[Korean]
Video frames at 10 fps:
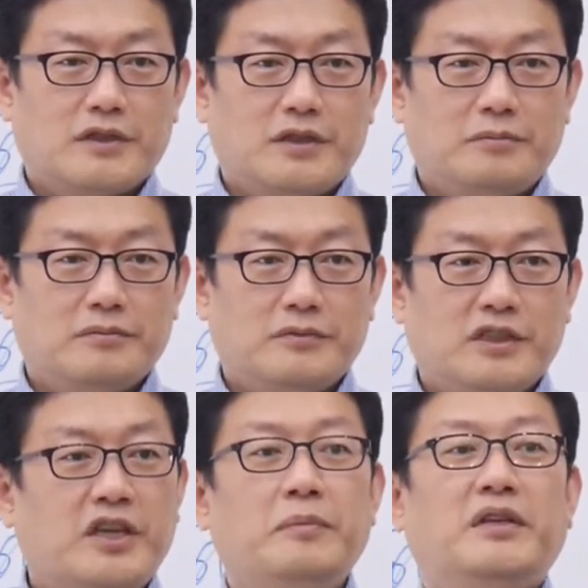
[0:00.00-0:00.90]
그럼
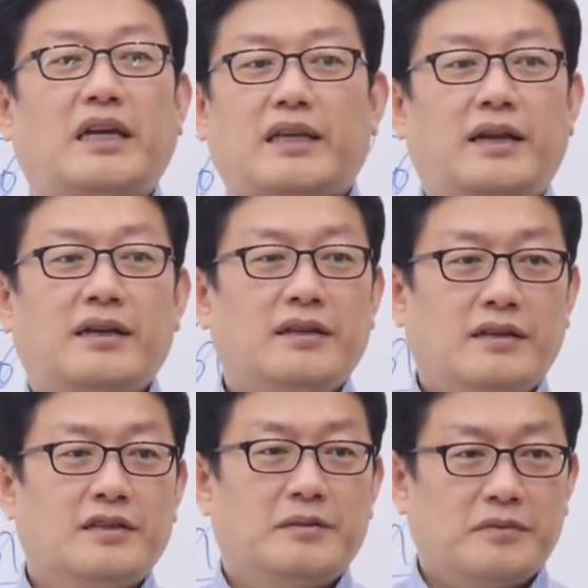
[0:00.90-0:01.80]
느낌이 다 다르게
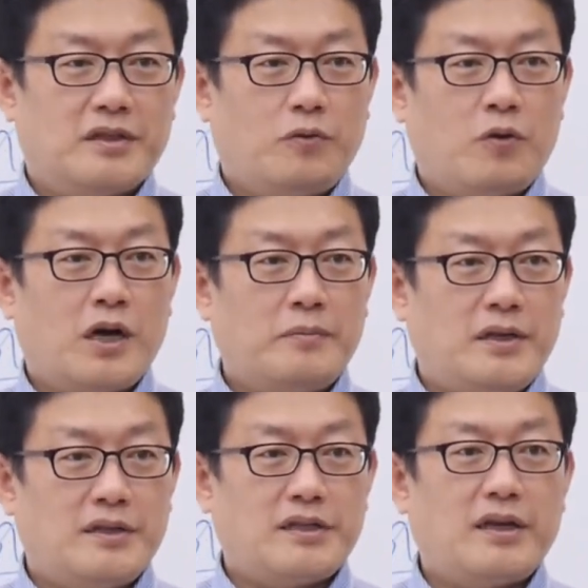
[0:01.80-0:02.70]
느껴집니다.
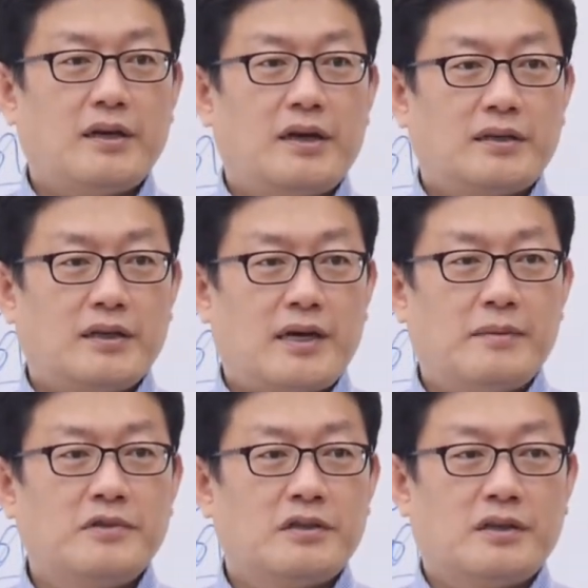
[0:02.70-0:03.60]
오감이, 생각이,
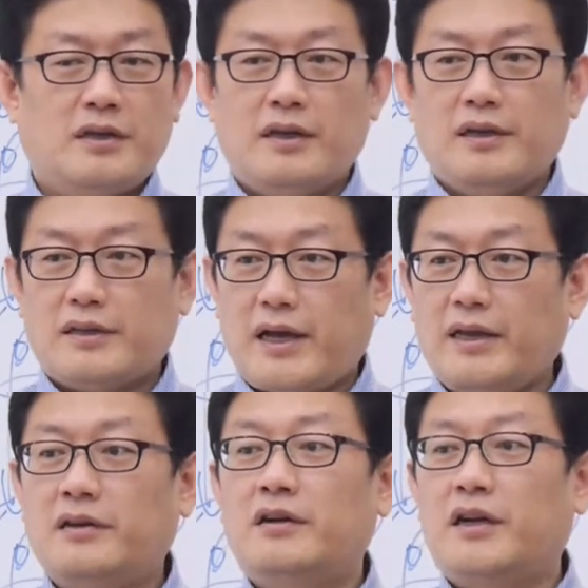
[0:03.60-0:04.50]
감정이 다
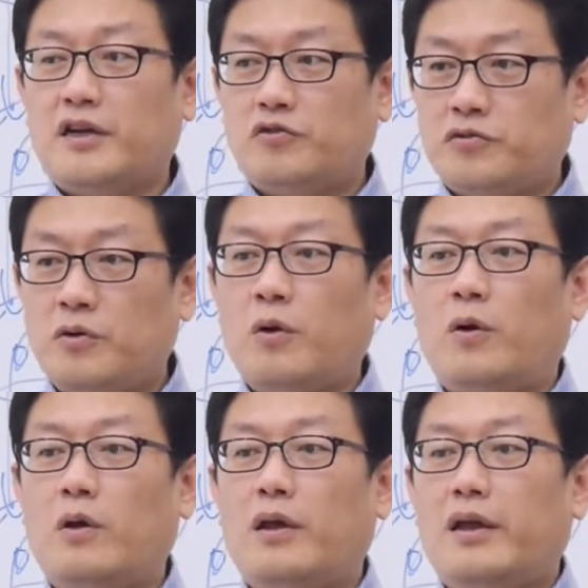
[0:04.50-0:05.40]
일어나게
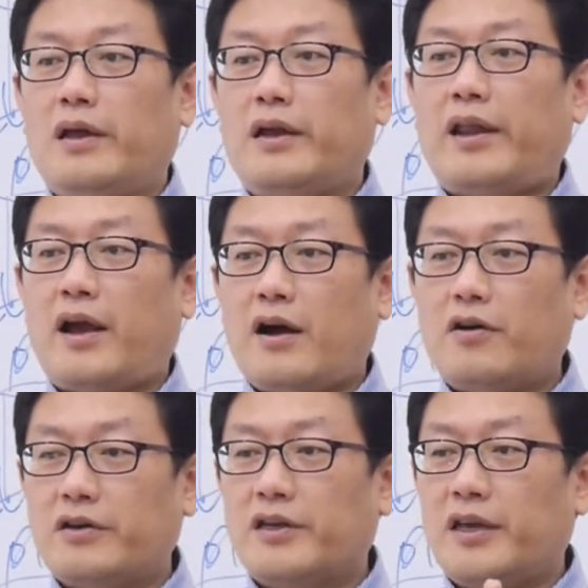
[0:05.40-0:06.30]
두고 내가
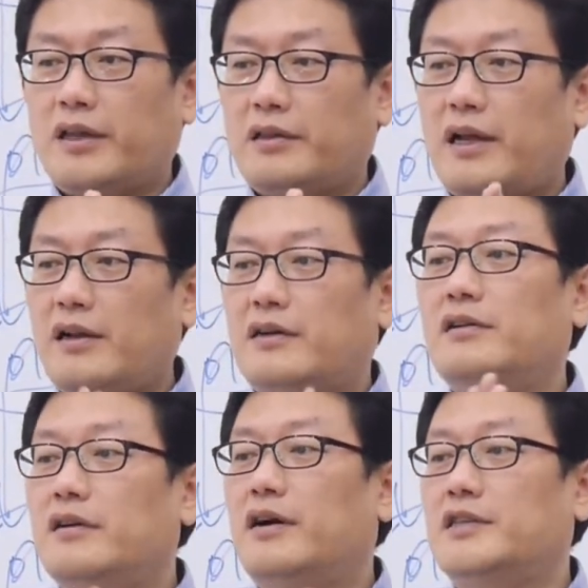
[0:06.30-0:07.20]
거기에 딸,
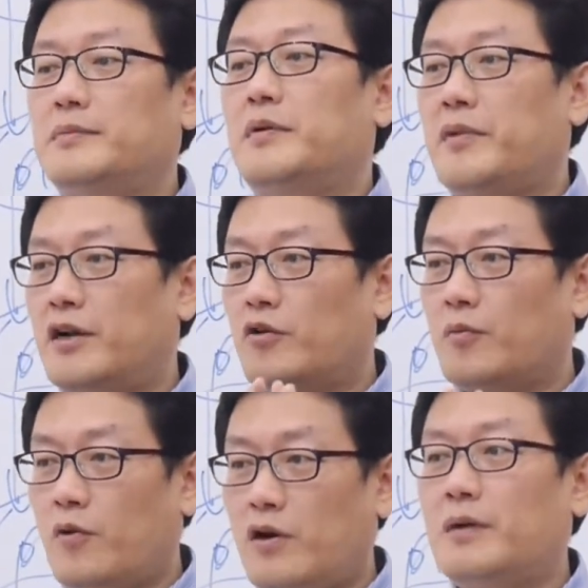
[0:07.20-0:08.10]
끌려가지만 말고
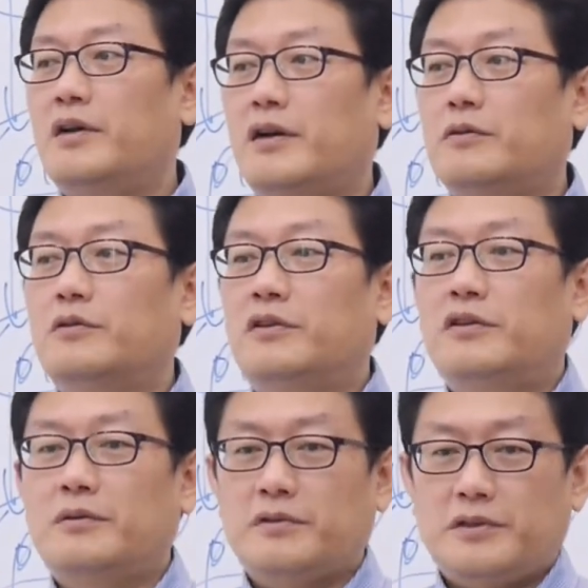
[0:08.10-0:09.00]
몰라만 하고
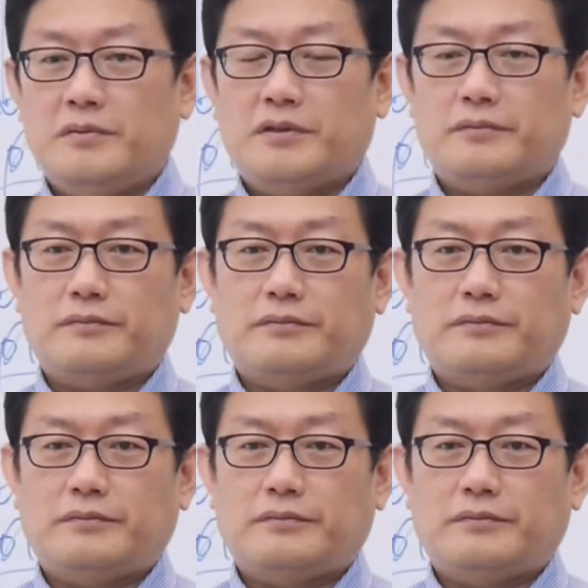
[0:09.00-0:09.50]
느껴보시면